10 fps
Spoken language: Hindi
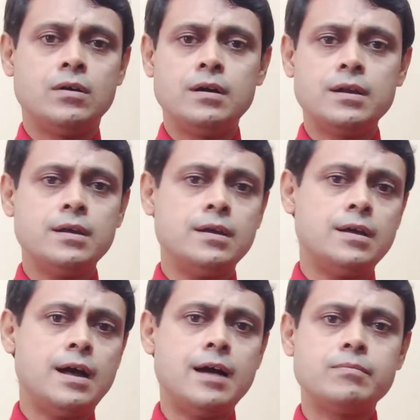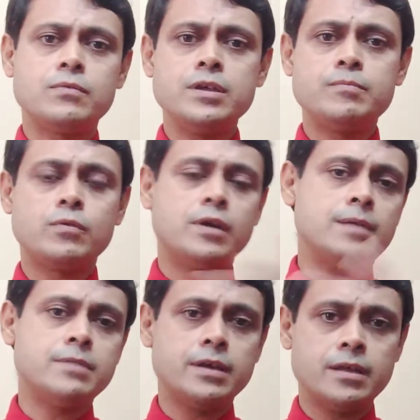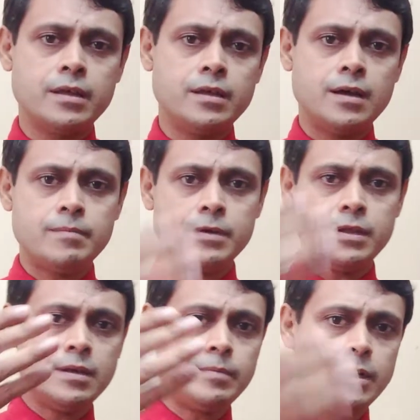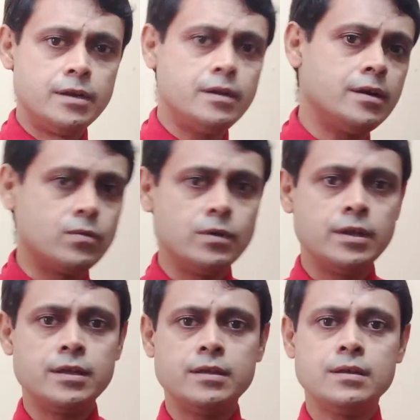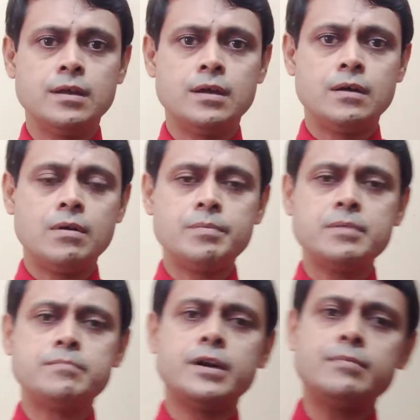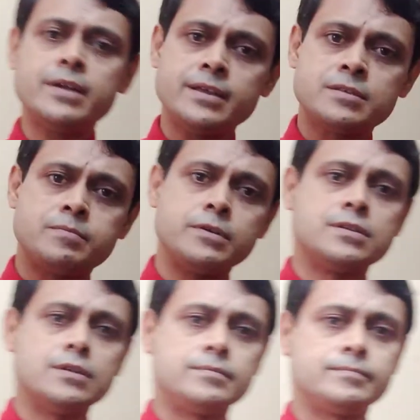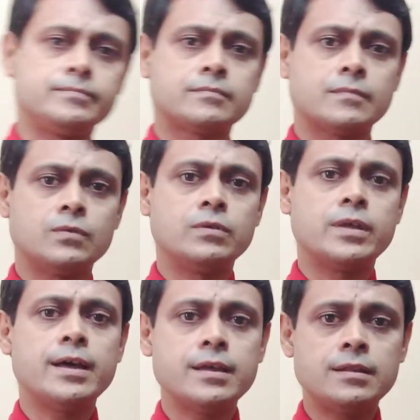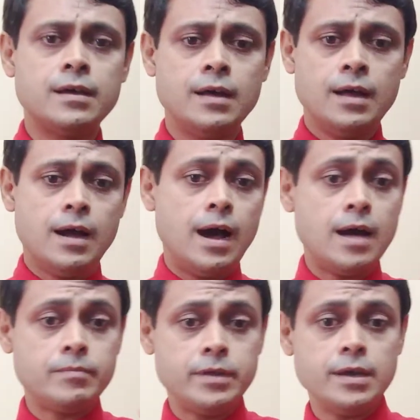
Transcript: और आप कोई प्रोग्राम देखेंगे आप यदि आप इंटरनेट खोलेंगे वहाँ पे बड़े बड़े एक्सपर्ट्स हैं वो क्या कहता है आप ये